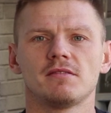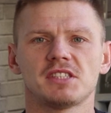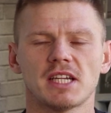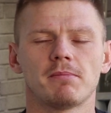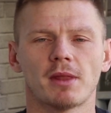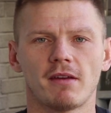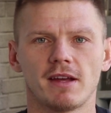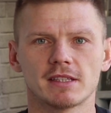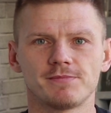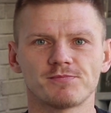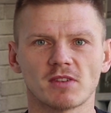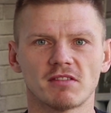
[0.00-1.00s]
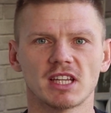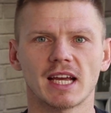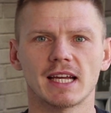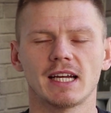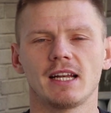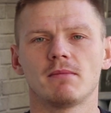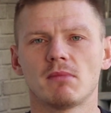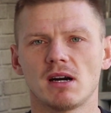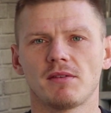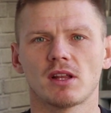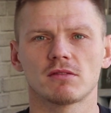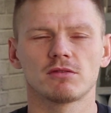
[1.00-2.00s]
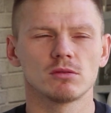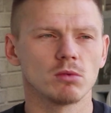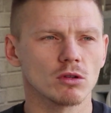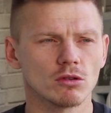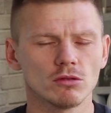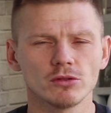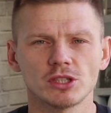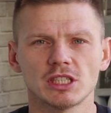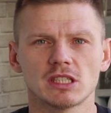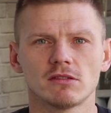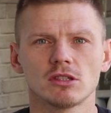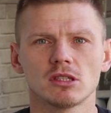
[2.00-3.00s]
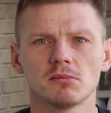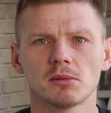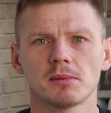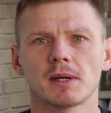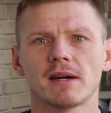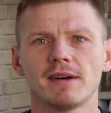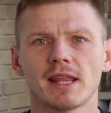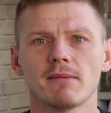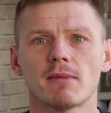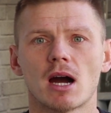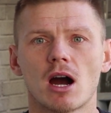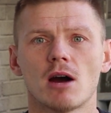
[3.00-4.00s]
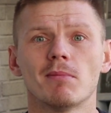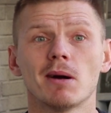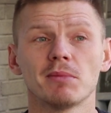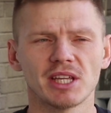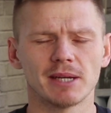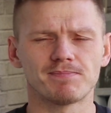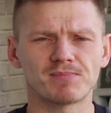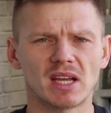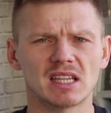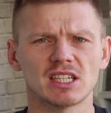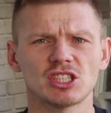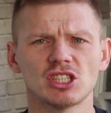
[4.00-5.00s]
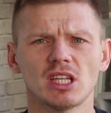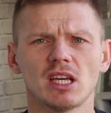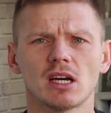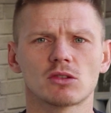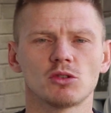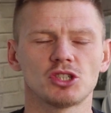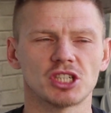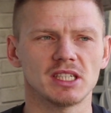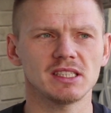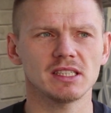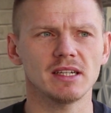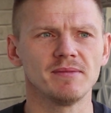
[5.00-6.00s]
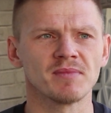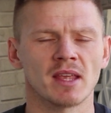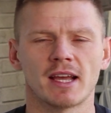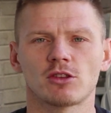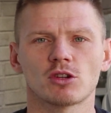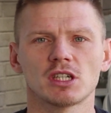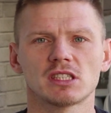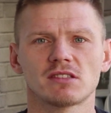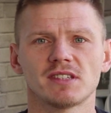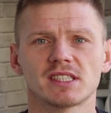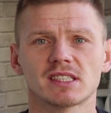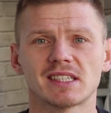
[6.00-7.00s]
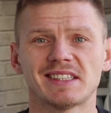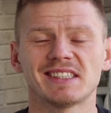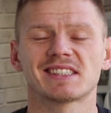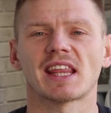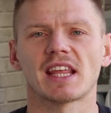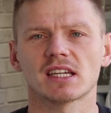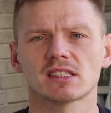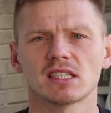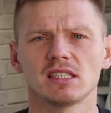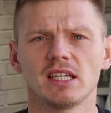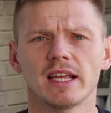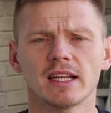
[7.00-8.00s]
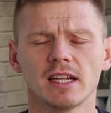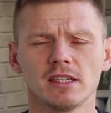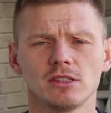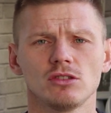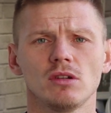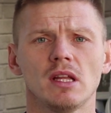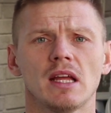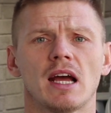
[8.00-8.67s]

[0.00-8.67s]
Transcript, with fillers: Всем привет! Вы на канале Маврин Футбол Коуч и сегодня мы поговорим обо мне, а точнее о той части, которая связана не с тренерской деятельностью,